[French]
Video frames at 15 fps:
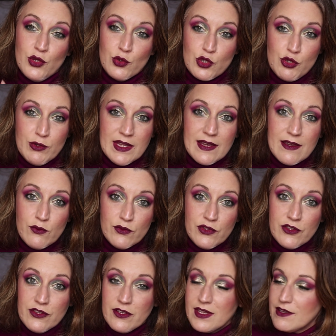Donc je suis très
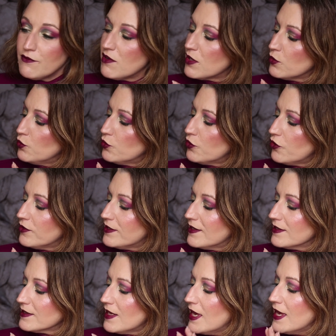contente d'en avoir une autre
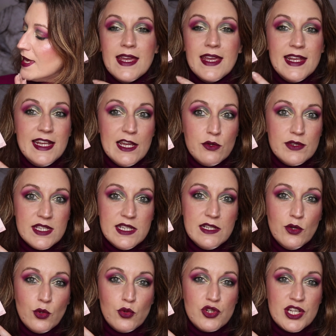teinte. Il y a
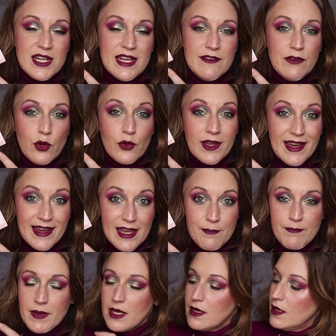aussi le rouge à lèvres
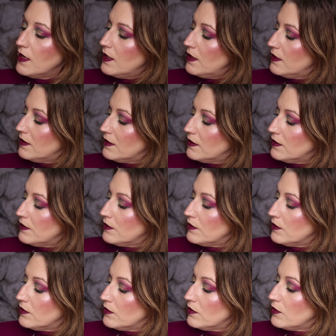crème
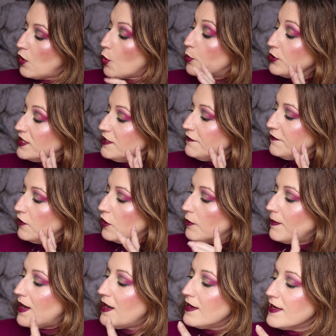euh, en petit
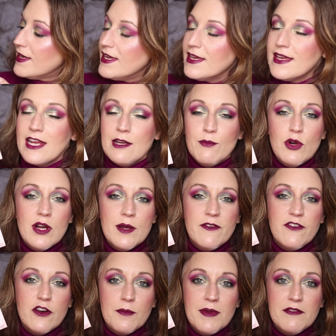format et également un
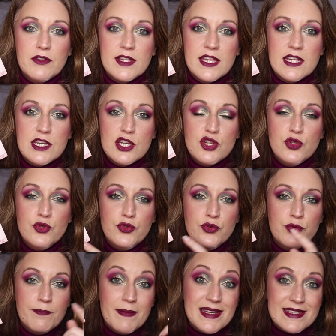format voyage
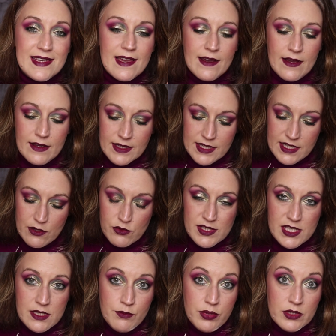du mascara qui a
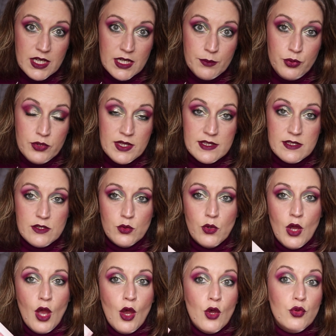aussi bonne
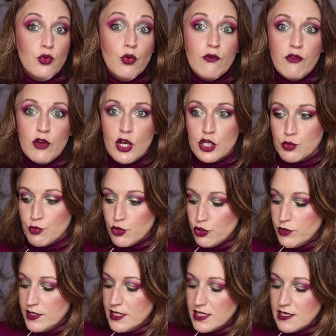réputation. Donc voilà, je me
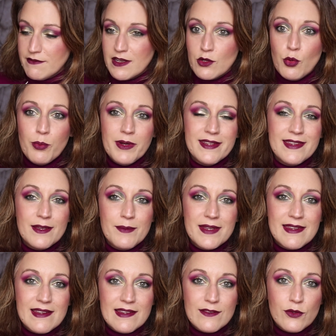suis dit ça va compléter mes
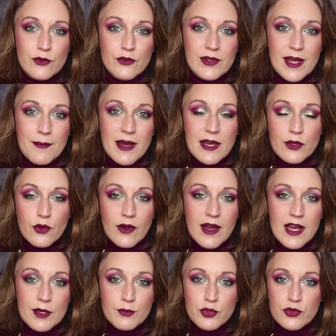tests de la marque
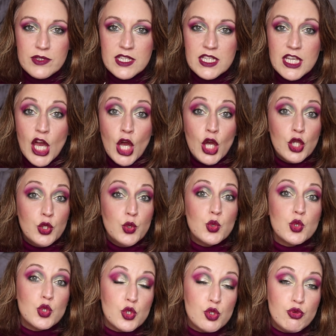Rare Beauty
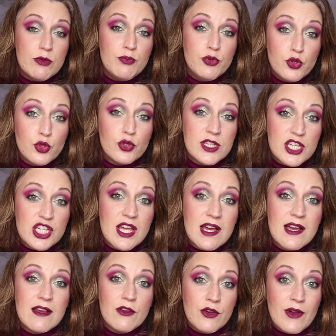dont je suis plutôt
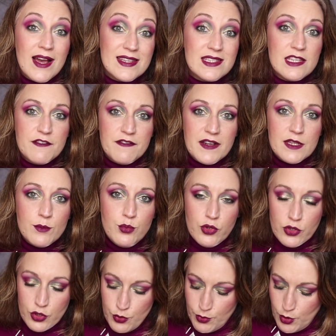déjà euh, assez fan
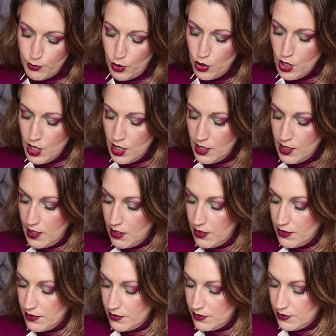pour le moment.
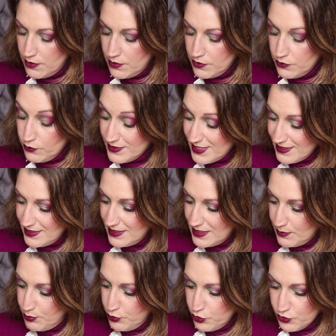Euh, donc ça
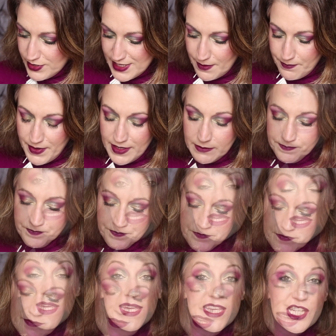c'était plutôt sympa.
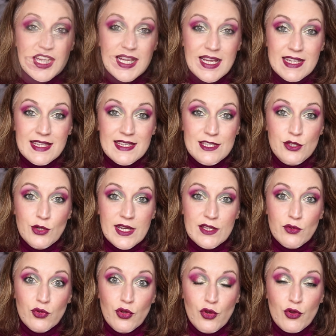Et j'ai craqué sur
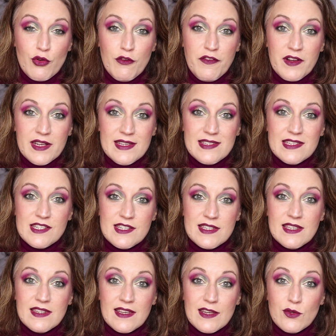un autre coffret, et ça
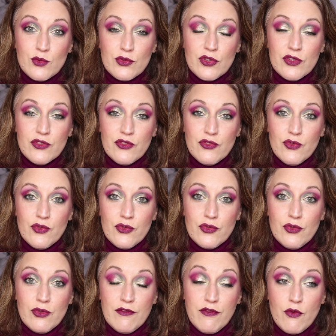j'étais très contente de,
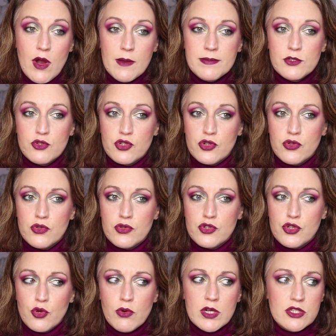le voir, parce que
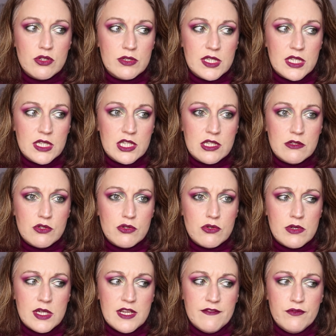je, crois que j'en ai,
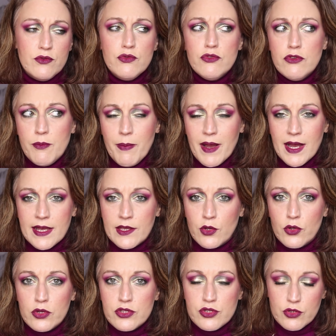je l'ai vu nulle part
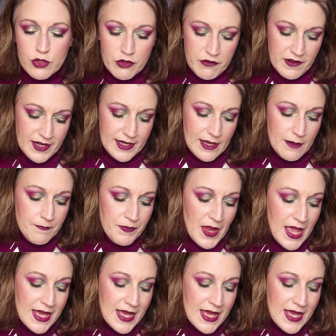ailleurs, ce coffret-là.